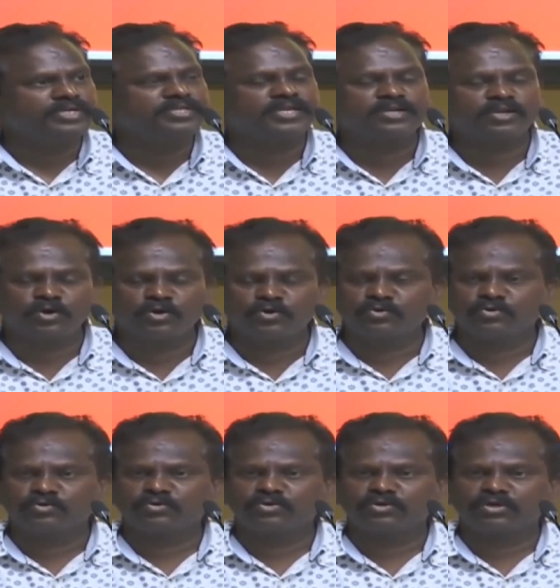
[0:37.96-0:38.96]
బడ్జెట్లో
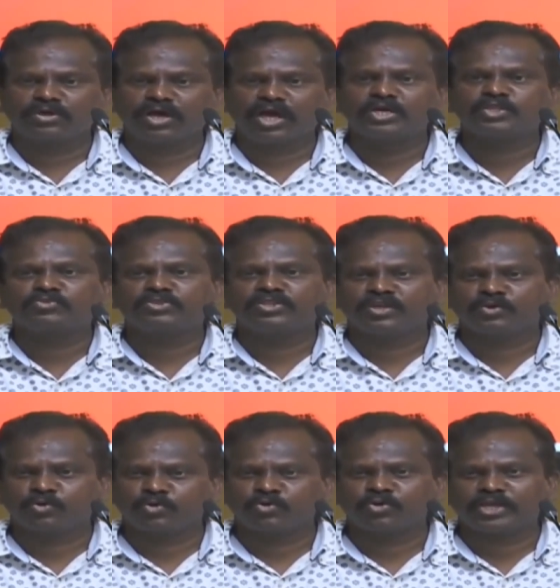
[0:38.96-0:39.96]
ఐదు
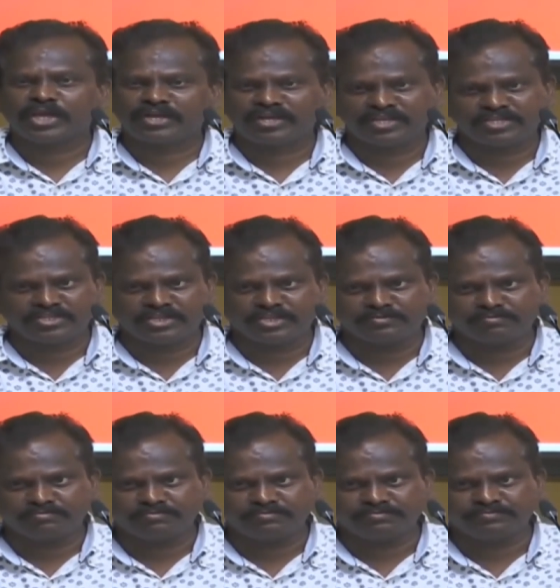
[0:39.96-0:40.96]
వందల కోట్లు కేటాయించాడు
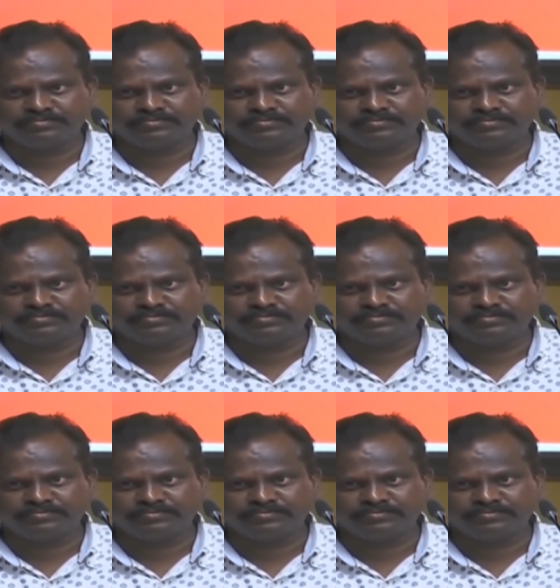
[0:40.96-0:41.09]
